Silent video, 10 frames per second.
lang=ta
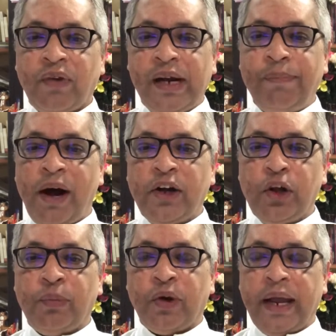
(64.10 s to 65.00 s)

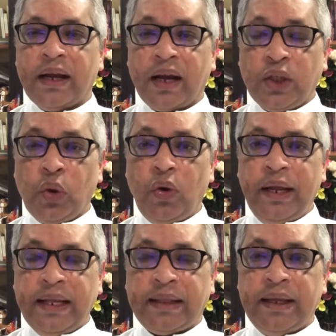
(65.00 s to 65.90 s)
வழிபாட்டு முறை
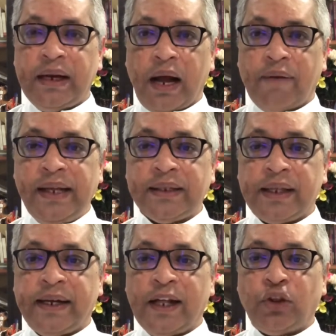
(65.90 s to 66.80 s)
கத்தோலிக்க திரு அவை
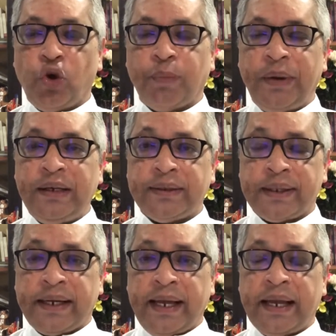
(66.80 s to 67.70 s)
சட்ட தொகுப்பின்
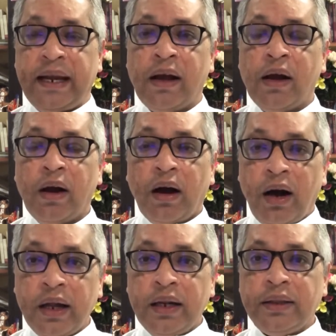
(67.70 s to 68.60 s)
சட்ட எண்
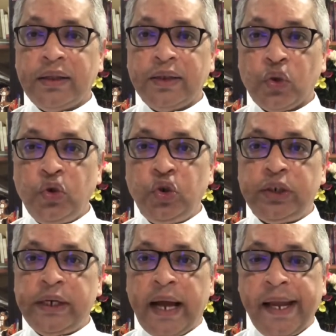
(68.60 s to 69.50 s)
ஆயிரத்தி
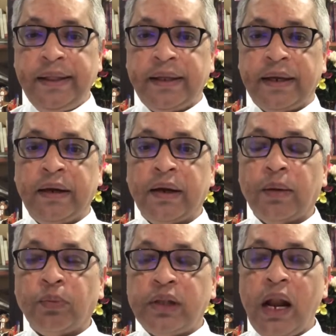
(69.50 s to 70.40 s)
தொன்னூற்றி ஐந்தின்
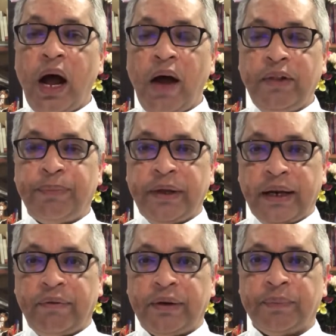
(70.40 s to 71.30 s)
முதலாவது
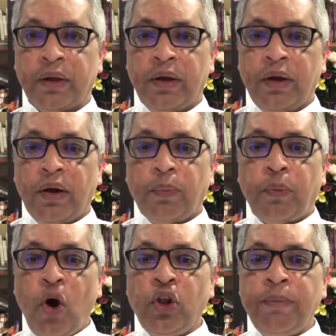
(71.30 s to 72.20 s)
பிரிவு
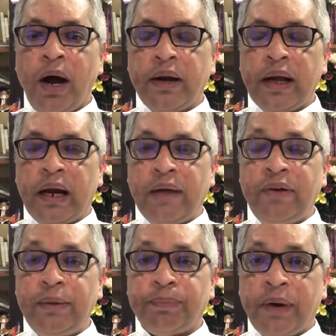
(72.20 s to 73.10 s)
போதுமான
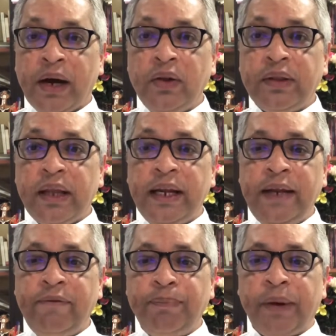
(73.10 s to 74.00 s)
அளவு
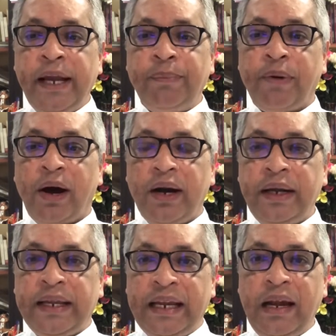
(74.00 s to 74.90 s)
பகுத்தறிவு பயன்பாடு
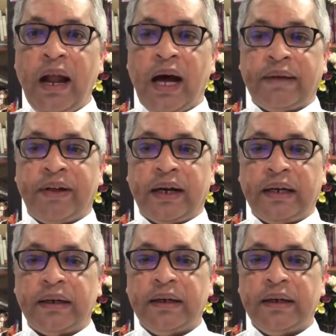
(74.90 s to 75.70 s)
இல்லாதவர்கள்